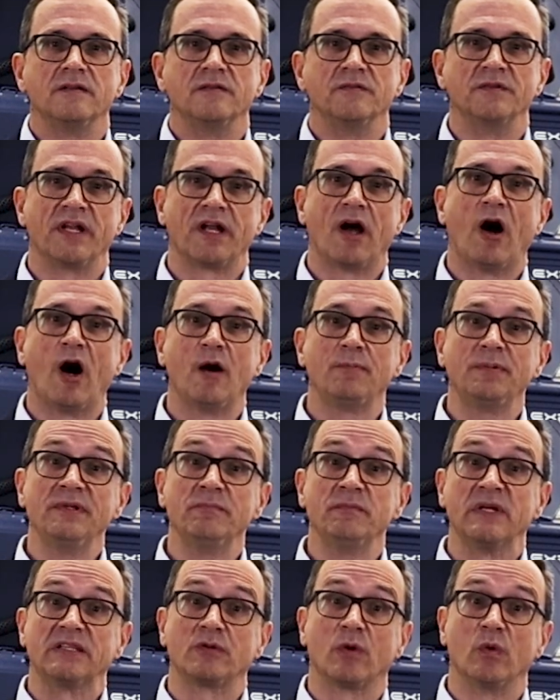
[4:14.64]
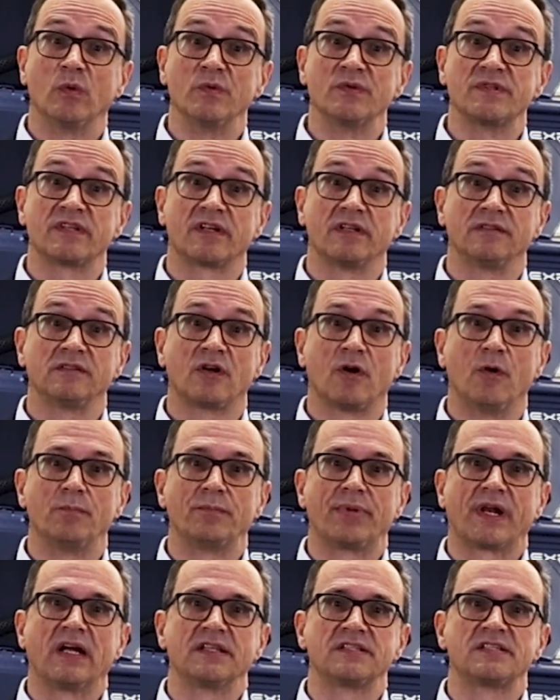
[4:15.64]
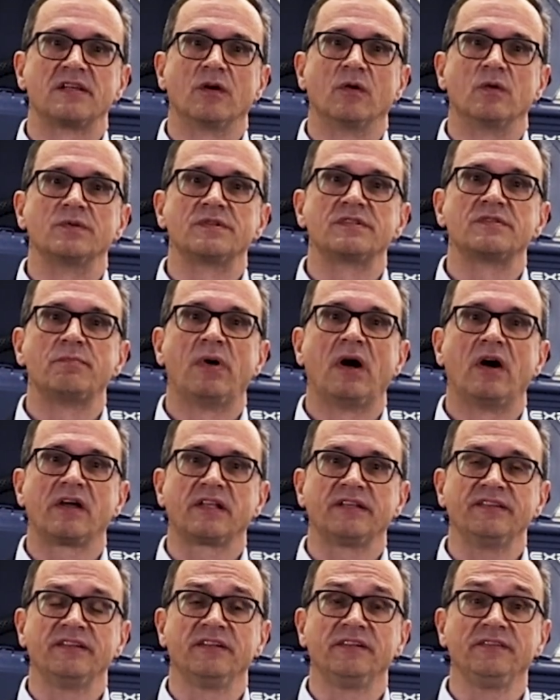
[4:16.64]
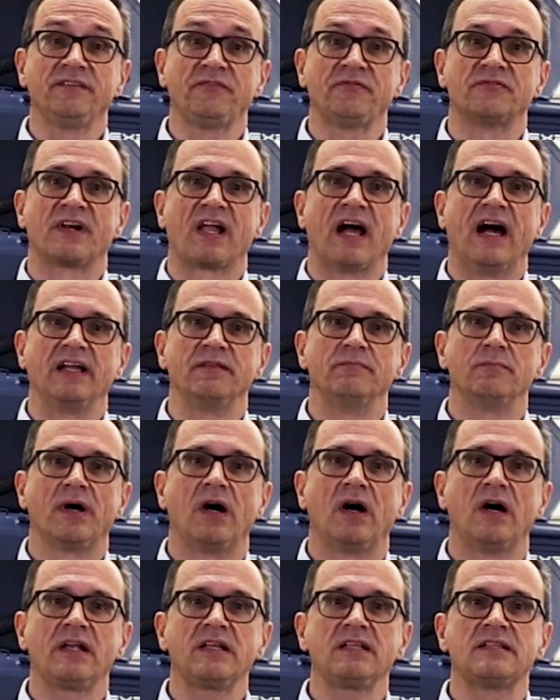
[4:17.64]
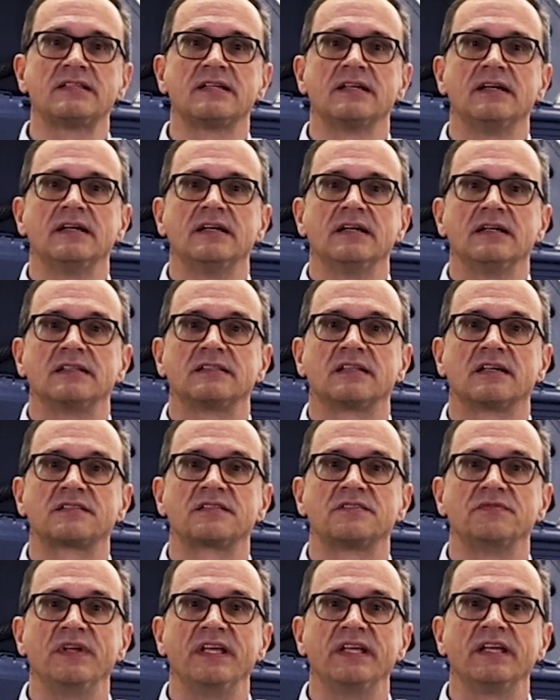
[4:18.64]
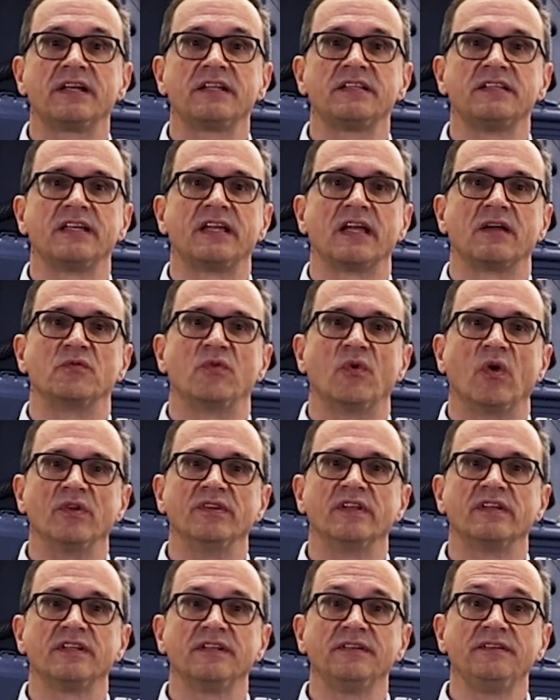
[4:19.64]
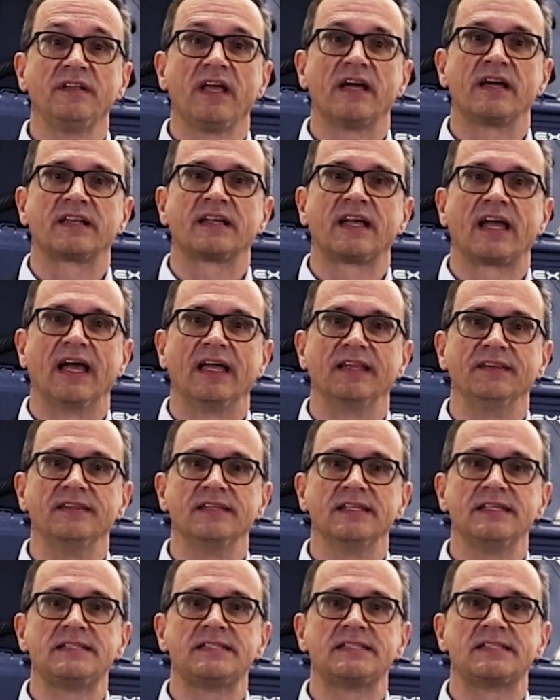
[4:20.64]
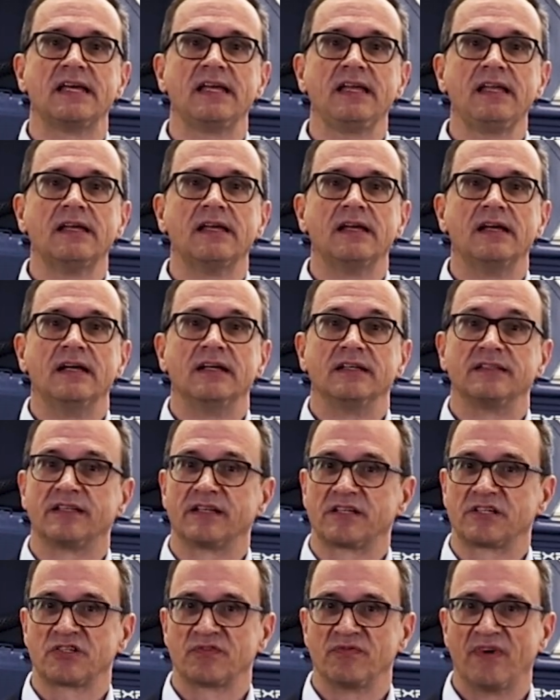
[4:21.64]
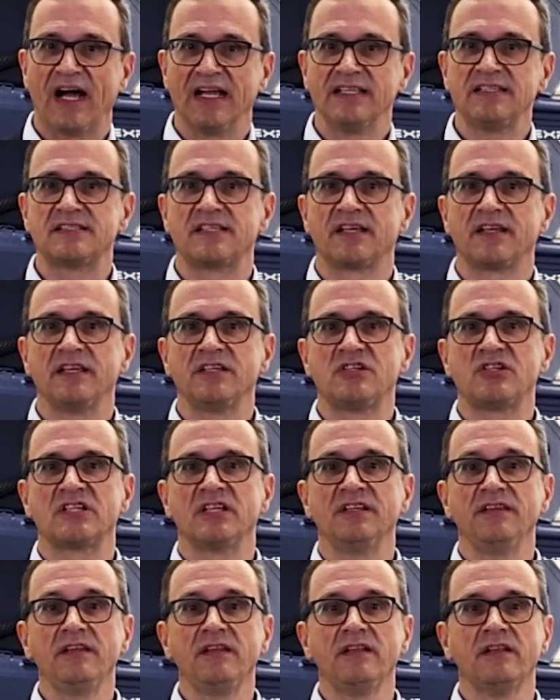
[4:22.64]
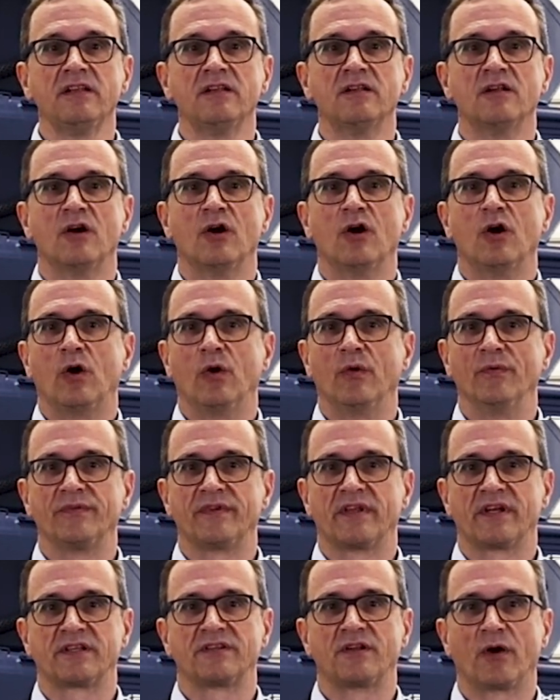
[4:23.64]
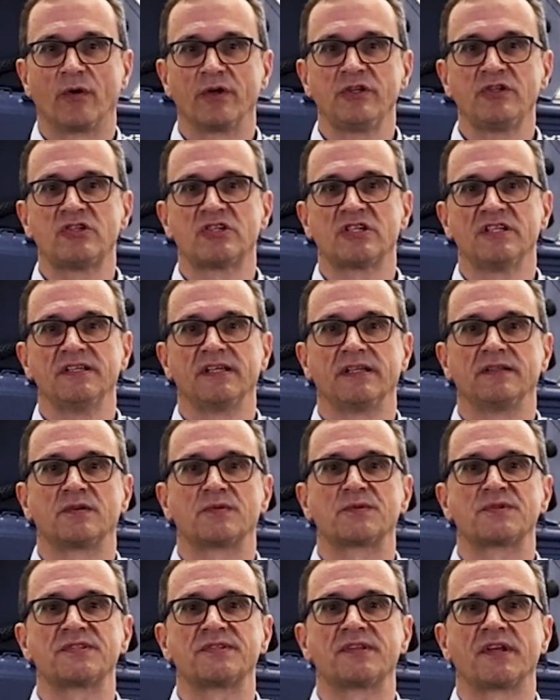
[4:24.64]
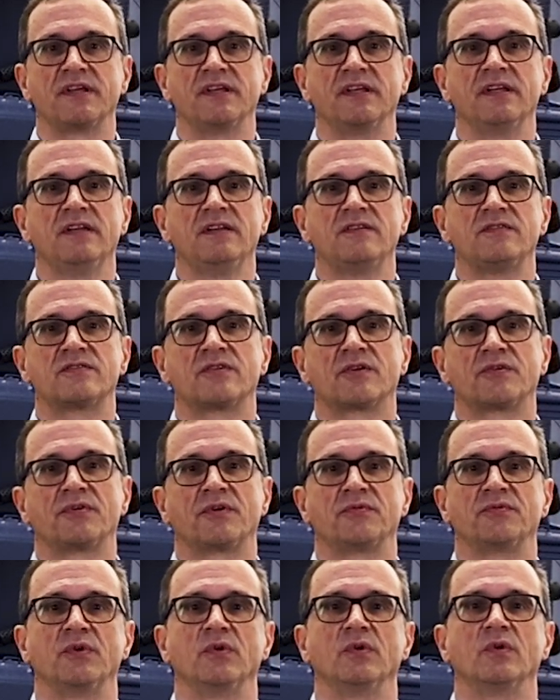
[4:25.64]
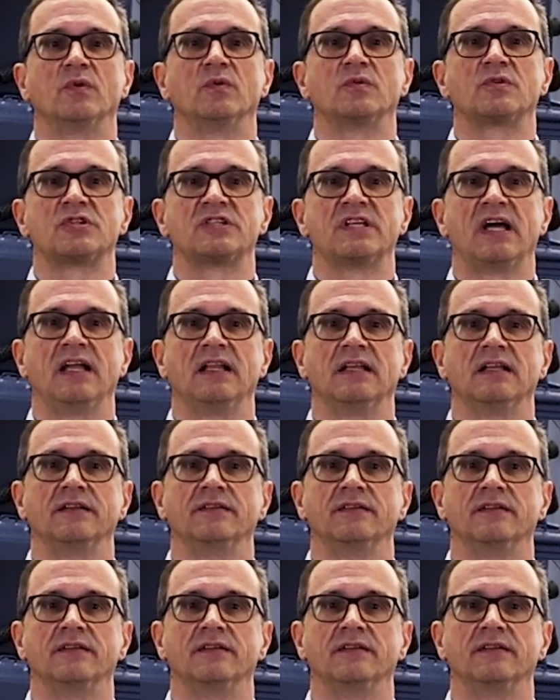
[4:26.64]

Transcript: Wir haben mit unseren Kooperationspartnern vereinbart, dass wir die gewonnenen Erkenntnisse der schweizerischen und der deutschen Industrie zur Verfügung stellen.